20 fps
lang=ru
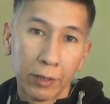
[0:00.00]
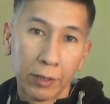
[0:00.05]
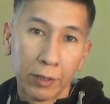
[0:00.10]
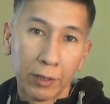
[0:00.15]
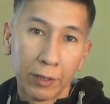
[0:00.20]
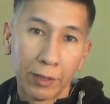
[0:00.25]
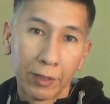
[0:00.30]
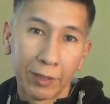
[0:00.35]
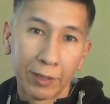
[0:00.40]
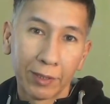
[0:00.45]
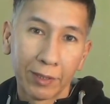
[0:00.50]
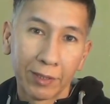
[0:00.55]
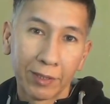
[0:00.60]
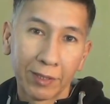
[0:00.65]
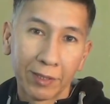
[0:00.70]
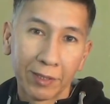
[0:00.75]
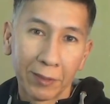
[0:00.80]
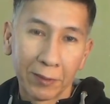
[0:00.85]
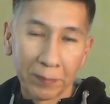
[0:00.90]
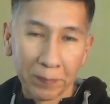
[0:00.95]
э,
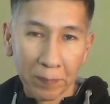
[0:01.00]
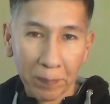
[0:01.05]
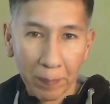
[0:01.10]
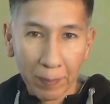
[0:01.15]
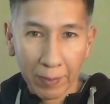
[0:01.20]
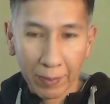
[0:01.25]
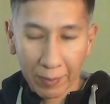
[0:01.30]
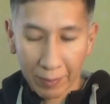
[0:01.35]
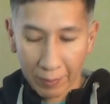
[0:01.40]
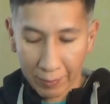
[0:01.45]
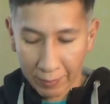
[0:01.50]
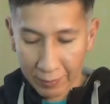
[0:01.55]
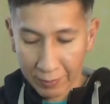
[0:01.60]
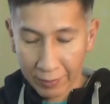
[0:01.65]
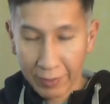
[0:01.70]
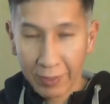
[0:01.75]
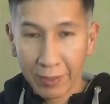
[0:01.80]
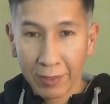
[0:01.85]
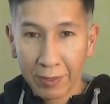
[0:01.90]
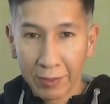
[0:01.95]

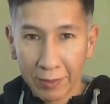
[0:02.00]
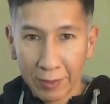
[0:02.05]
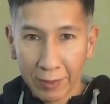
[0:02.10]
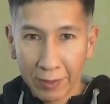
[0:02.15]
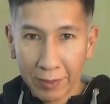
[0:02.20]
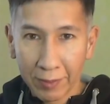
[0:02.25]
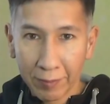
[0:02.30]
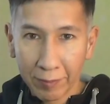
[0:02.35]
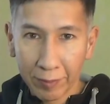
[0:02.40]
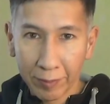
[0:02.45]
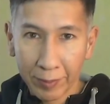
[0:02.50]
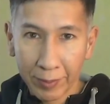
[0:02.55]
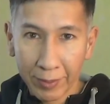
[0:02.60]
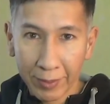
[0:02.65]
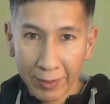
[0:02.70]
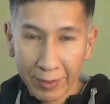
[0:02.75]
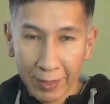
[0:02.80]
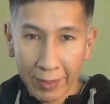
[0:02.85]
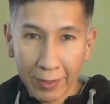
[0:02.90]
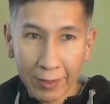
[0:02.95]
делать эти
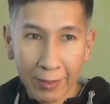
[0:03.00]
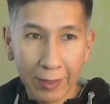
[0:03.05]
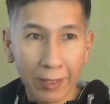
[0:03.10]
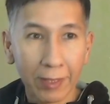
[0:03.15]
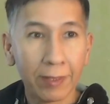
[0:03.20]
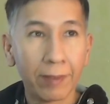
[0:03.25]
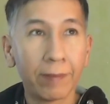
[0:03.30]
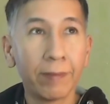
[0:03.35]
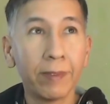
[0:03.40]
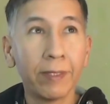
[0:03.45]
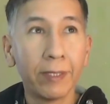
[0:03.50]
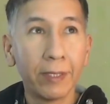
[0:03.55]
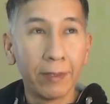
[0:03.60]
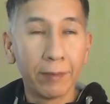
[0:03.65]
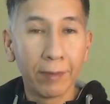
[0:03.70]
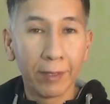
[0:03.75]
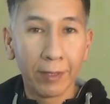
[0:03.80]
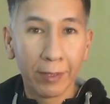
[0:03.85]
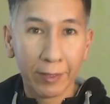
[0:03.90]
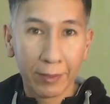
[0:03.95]
выборы так, как вы
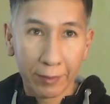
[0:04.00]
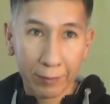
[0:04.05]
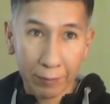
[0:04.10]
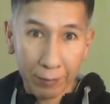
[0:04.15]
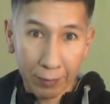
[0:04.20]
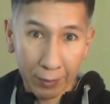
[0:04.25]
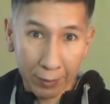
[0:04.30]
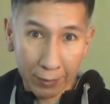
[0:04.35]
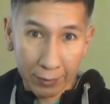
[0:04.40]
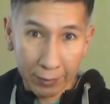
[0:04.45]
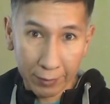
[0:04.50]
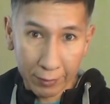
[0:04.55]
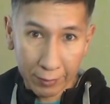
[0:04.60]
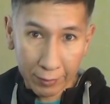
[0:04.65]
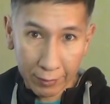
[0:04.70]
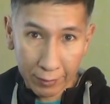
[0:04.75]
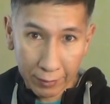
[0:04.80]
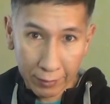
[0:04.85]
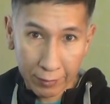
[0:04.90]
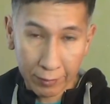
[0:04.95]
говорите, власть
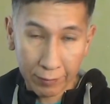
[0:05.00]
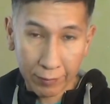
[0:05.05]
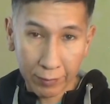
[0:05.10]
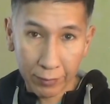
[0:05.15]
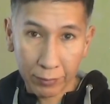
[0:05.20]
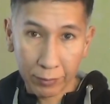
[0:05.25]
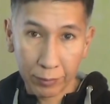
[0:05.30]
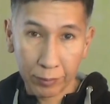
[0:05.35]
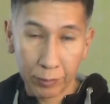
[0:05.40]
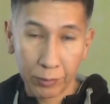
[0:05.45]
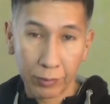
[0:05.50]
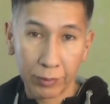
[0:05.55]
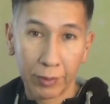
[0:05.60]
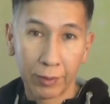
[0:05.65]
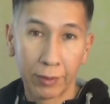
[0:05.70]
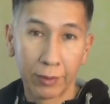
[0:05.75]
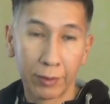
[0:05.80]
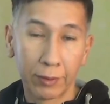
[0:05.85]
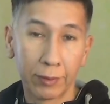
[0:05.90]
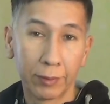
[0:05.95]
сверху
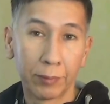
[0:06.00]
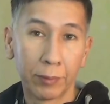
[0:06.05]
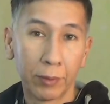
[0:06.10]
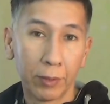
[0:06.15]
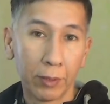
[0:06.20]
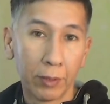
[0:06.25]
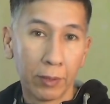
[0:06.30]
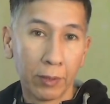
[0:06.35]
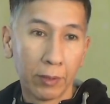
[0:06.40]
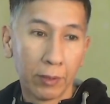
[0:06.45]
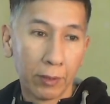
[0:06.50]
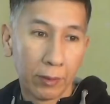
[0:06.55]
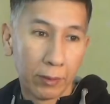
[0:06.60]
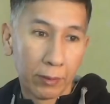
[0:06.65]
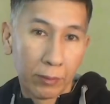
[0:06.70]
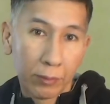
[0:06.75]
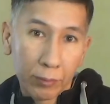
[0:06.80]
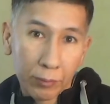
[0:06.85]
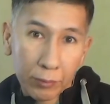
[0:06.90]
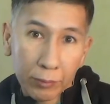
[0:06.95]
спускает им.
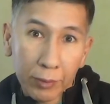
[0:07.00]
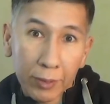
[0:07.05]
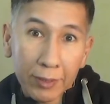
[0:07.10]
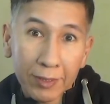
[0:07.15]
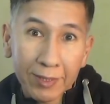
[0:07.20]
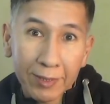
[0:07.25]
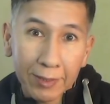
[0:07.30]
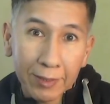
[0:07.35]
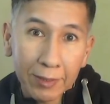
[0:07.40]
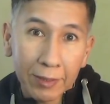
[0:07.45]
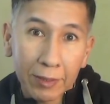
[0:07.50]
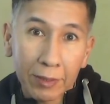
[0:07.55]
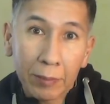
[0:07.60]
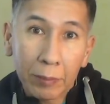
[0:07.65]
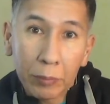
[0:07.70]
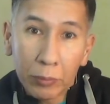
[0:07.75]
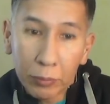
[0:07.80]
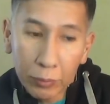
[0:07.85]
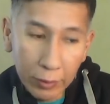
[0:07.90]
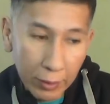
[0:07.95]
У нас
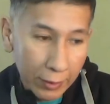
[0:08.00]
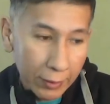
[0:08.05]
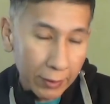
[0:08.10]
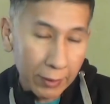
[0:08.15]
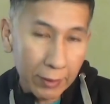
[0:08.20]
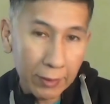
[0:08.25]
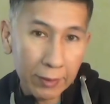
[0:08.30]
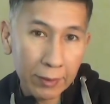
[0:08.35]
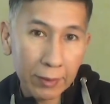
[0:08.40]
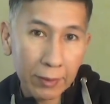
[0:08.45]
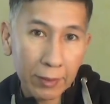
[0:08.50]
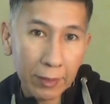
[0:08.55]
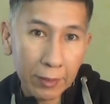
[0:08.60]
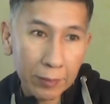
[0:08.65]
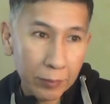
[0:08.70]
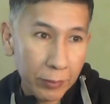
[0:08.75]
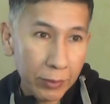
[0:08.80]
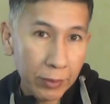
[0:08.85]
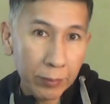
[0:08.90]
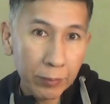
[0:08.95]
наблюдатели
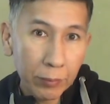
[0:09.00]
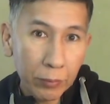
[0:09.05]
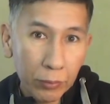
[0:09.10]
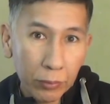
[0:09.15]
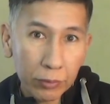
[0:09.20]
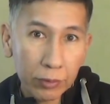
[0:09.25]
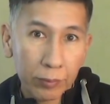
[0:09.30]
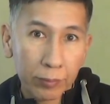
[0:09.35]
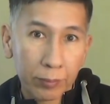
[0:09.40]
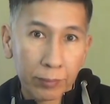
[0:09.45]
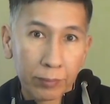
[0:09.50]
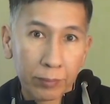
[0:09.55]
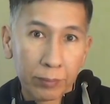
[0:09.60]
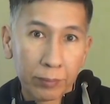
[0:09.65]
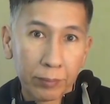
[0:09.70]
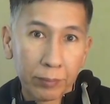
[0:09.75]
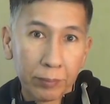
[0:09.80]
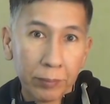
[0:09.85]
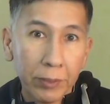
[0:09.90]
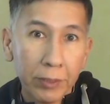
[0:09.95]
сидят, мы не можем,
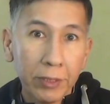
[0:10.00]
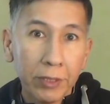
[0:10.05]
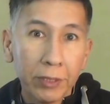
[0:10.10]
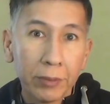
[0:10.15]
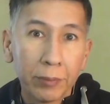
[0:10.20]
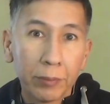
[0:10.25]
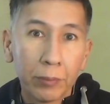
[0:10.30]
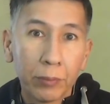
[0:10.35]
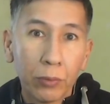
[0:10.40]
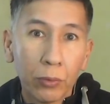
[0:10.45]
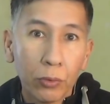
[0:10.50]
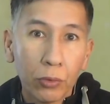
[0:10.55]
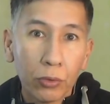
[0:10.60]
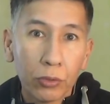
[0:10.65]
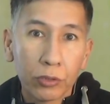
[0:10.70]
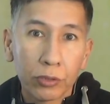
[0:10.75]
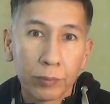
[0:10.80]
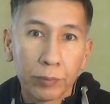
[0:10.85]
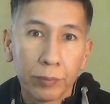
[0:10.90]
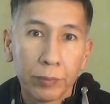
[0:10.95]
мы не
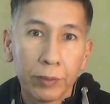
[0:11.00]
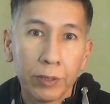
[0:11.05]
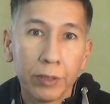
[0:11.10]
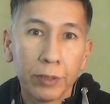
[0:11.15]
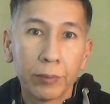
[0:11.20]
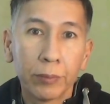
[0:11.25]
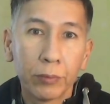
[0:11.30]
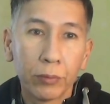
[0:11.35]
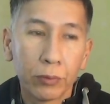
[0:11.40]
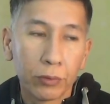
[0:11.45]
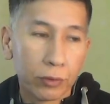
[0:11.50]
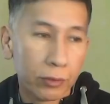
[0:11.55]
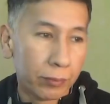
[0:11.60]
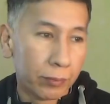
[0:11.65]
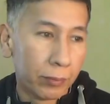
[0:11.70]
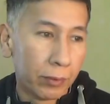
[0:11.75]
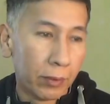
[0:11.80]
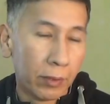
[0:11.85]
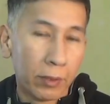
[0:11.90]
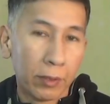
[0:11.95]
можем, мы не
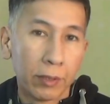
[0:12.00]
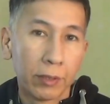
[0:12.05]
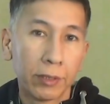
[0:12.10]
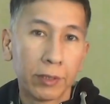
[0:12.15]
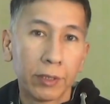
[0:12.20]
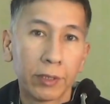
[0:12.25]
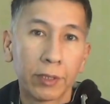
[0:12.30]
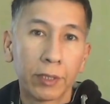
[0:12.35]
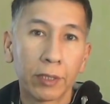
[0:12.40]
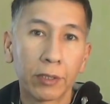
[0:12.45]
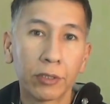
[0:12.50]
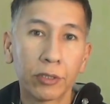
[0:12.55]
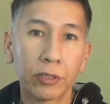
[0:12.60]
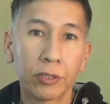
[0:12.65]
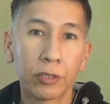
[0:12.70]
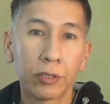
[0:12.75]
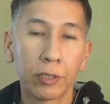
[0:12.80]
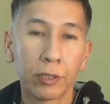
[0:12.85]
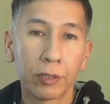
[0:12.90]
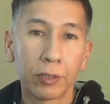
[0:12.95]
можем не так
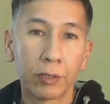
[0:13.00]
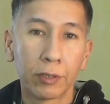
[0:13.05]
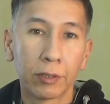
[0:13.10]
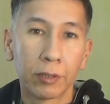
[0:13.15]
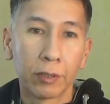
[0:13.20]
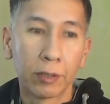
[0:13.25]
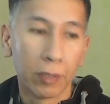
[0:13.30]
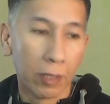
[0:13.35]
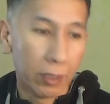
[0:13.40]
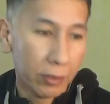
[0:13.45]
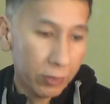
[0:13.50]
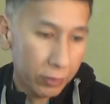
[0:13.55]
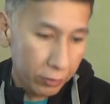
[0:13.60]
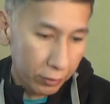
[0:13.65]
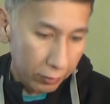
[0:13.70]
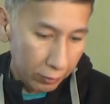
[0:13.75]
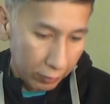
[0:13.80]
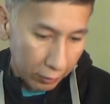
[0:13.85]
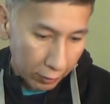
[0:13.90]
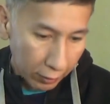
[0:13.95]
считать. Они
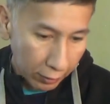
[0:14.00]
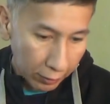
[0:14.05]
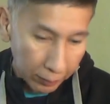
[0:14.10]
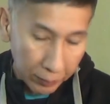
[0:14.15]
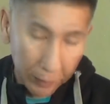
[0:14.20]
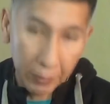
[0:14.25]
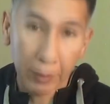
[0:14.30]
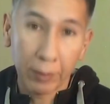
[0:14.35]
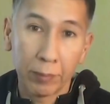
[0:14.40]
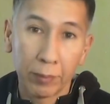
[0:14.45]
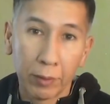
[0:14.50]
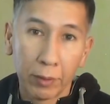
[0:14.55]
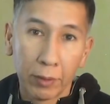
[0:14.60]
же прям